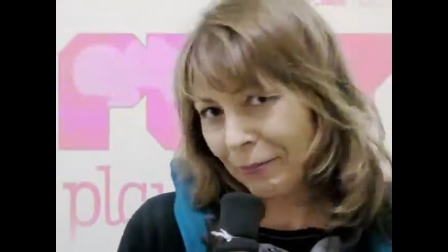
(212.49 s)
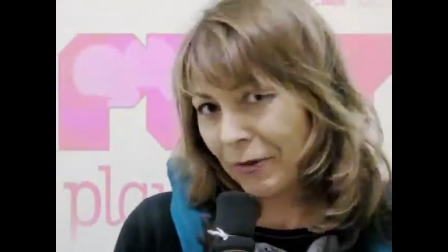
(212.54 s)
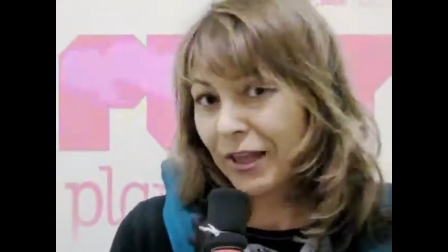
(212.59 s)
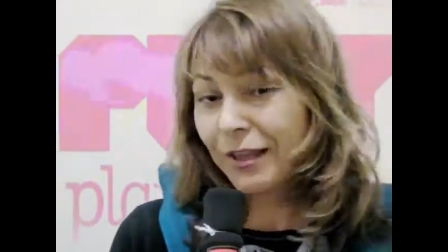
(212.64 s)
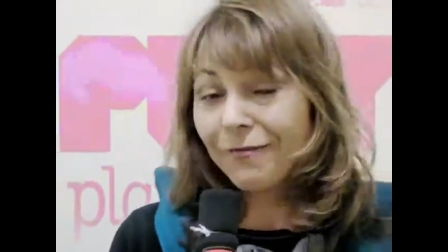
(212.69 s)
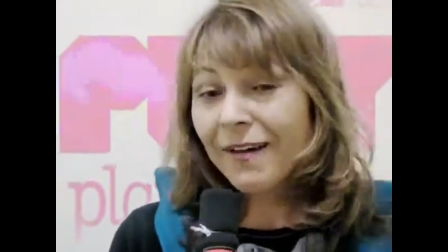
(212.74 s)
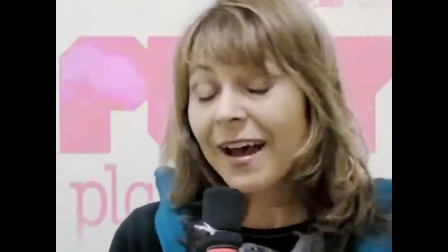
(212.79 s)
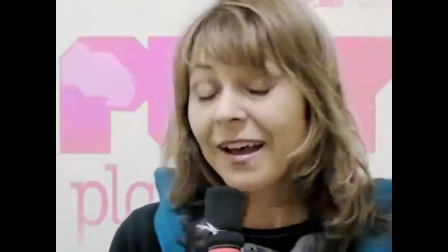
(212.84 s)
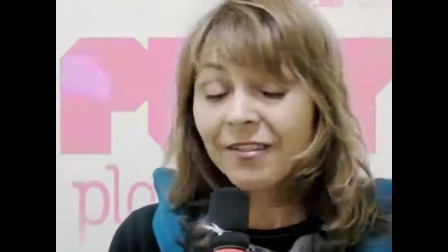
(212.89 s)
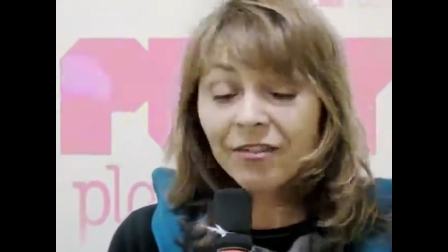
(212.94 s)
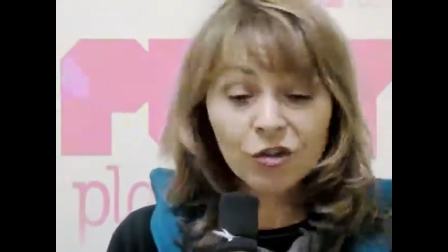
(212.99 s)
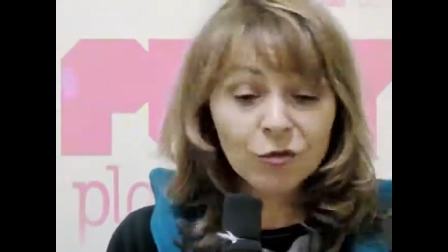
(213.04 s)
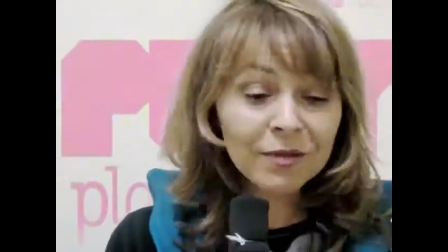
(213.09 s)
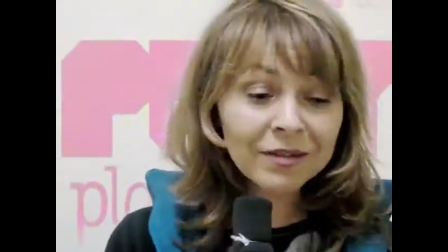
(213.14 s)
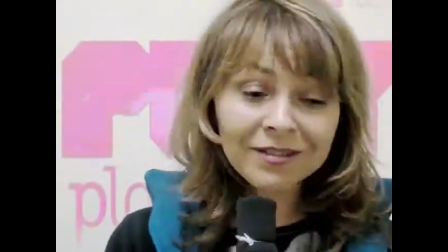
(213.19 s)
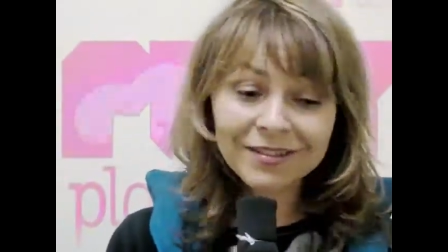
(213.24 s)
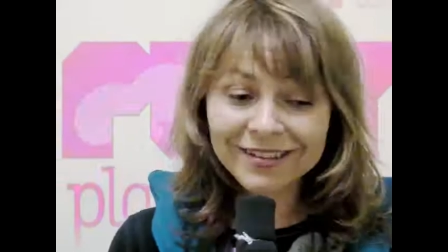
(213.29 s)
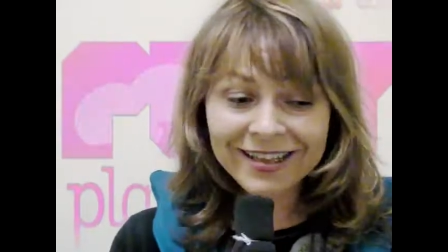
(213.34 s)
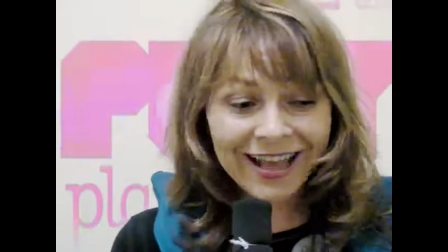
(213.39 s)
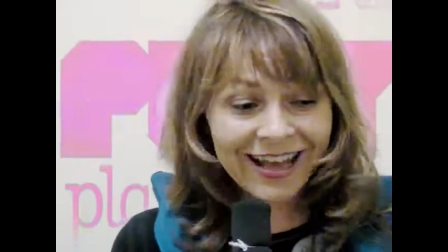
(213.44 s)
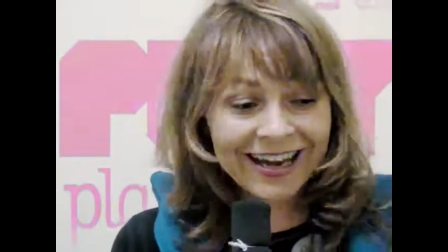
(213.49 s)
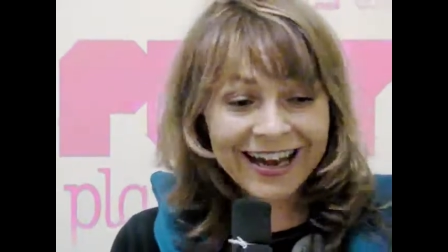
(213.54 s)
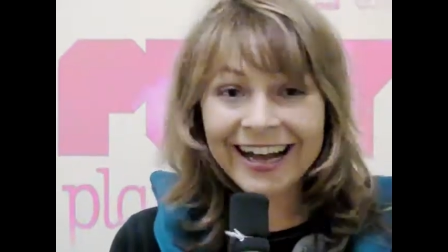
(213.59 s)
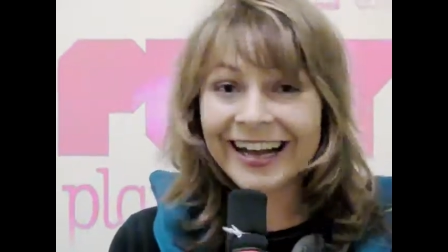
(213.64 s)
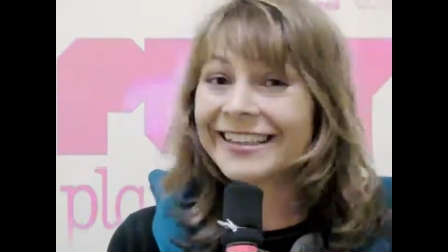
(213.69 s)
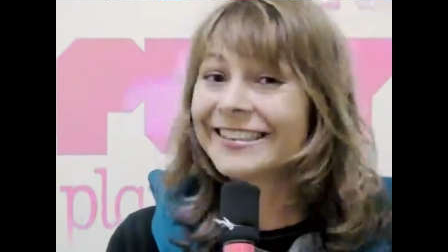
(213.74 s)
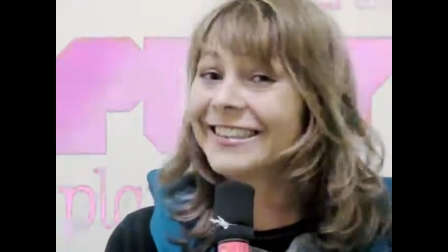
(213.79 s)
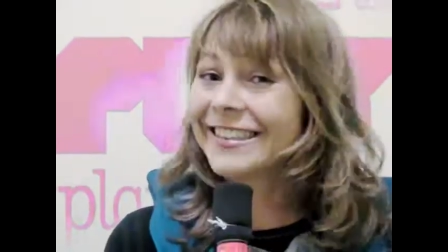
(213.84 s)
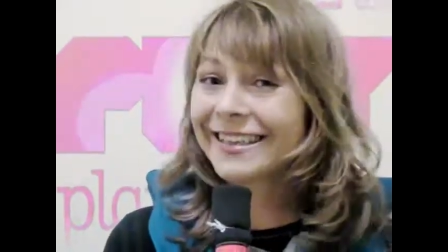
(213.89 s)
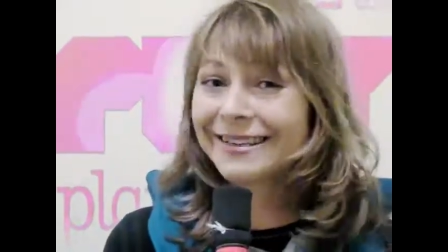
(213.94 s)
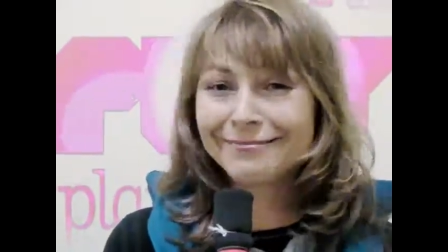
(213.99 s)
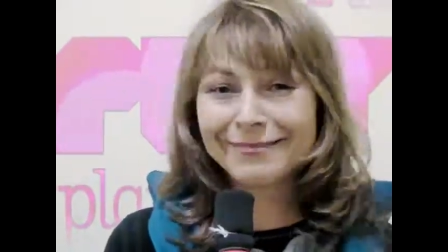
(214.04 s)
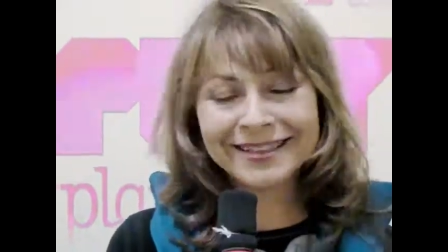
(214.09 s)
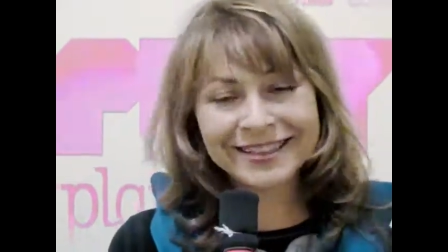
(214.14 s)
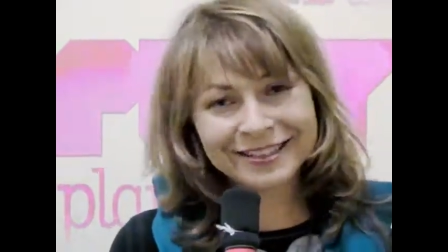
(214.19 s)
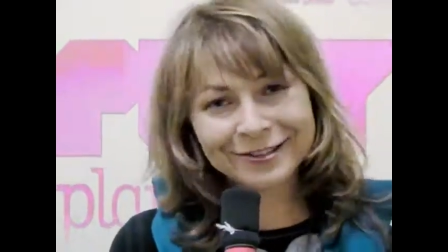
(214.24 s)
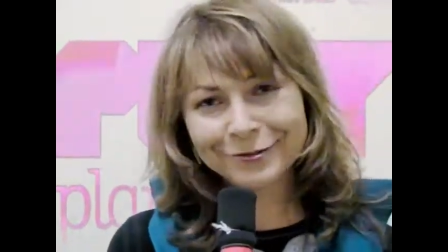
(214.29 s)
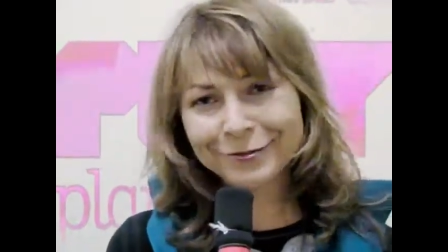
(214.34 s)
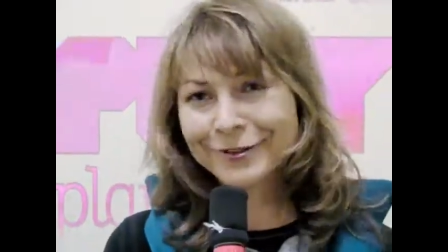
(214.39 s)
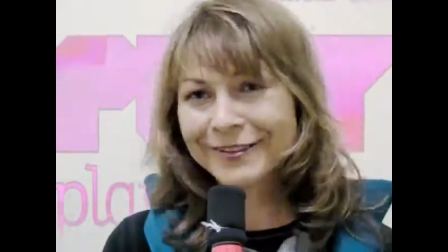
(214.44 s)
Ich weiß zumindest keine andere
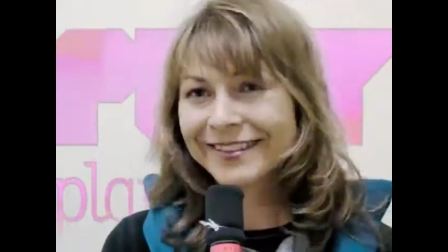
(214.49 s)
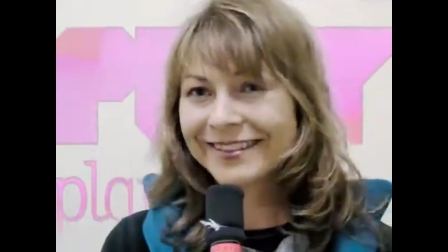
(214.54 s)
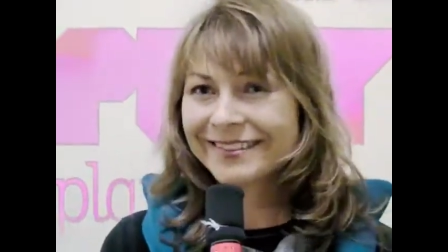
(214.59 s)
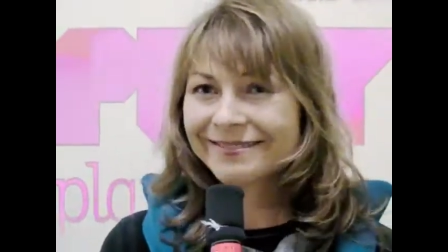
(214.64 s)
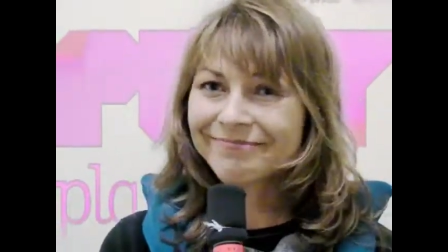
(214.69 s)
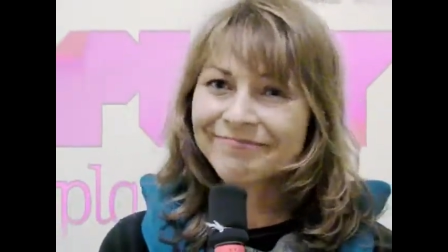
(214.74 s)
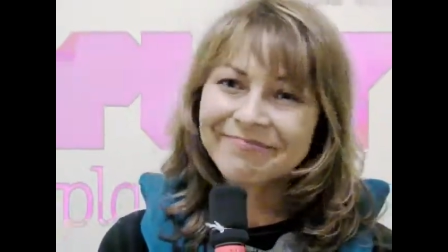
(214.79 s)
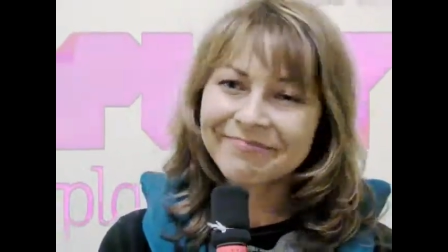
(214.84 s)
Methode,